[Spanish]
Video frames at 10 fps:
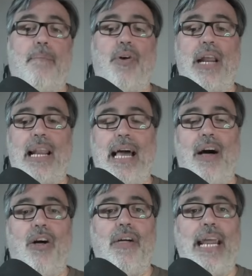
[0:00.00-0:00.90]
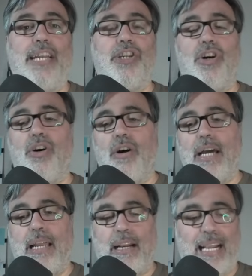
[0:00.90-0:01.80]
Por el lado derecho,
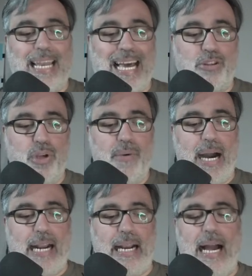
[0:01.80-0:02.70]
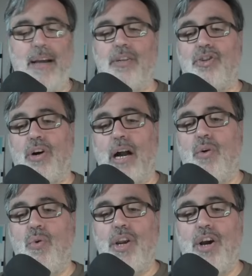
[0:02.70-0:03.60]
eh, Renato Ibarra, Johan
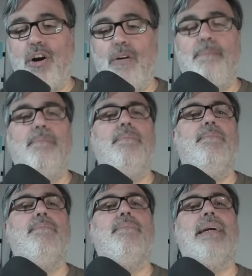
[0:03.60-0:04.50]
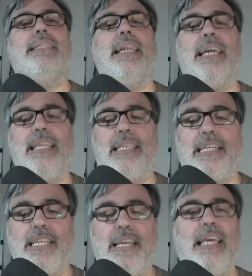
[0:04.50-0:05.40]
Julio, más cerquita
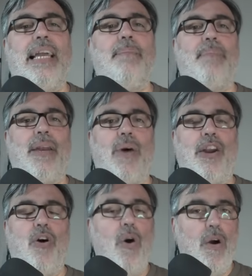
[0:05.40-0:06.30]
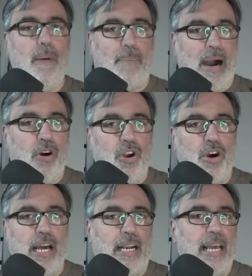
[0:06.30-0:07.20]
allí del peruano
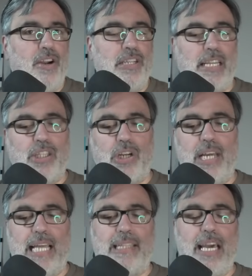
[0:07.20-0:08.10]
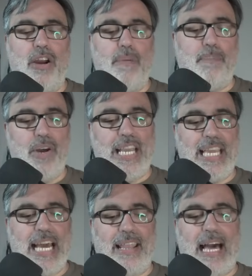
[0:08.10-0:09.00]
Paolo Guerrero, el centro delantero, y por
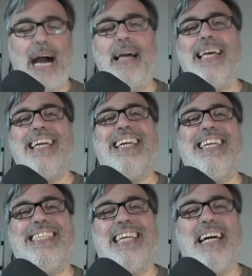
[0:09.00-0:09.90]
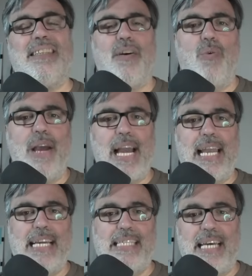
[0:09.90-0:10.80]
izquierda, quizás juega
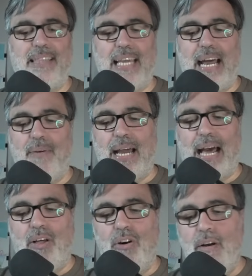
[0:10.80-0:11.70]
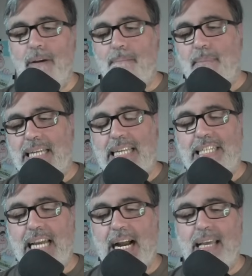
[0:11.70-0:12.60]
Alexander Alvarado, más
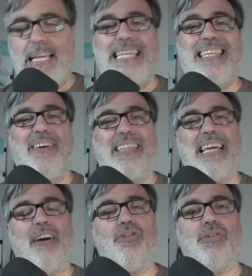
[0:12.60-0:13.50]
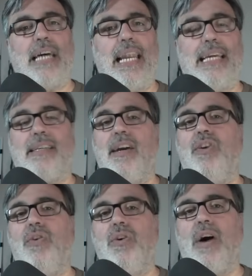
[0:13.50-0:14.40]
allá que Sebastián González
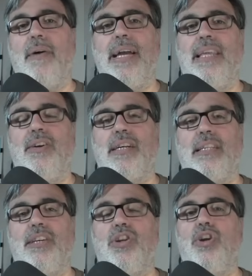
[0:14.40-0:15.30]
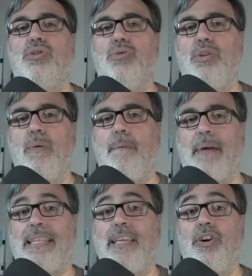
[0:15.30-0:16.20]
lo ha venido haciendo en los últimos
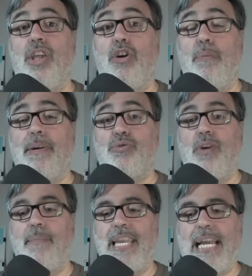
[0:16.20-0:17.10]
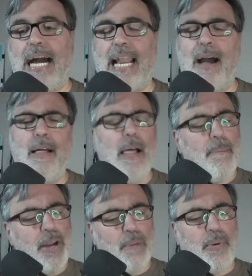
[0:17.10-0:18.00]
partidos de Copa Sudamericana,
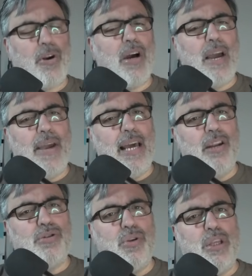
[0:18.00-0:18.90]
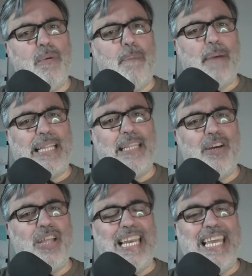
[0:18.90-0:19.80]
pero por lo que vi en los últimos
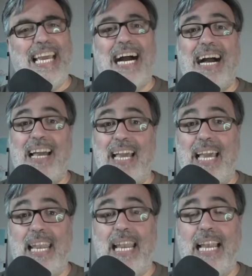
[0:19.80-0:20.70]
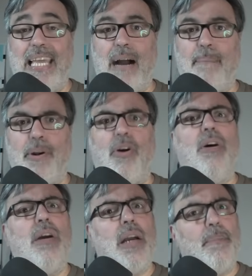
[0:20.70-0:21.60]
partidos de liga en la Liga Pro,
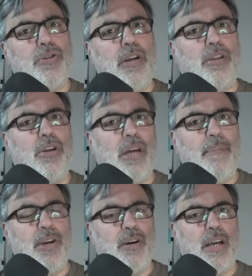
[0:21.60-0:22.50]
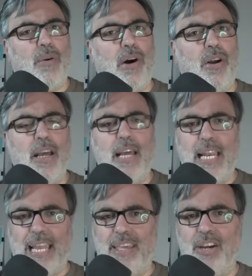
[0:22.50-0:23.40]
por cierto los amigos de Ecuador
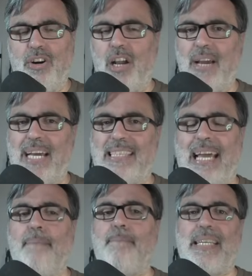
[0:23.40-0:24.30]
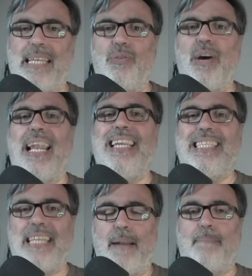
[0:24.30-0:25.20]
les digo que voy a estar empezando a
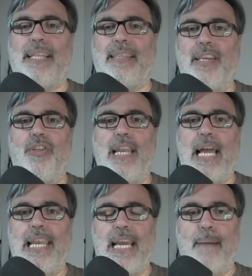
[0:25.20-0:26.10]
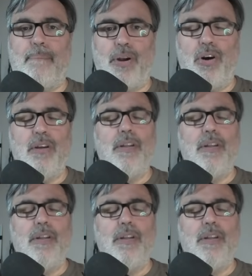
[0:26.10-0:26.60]
analizar partidos de la Liga Pro,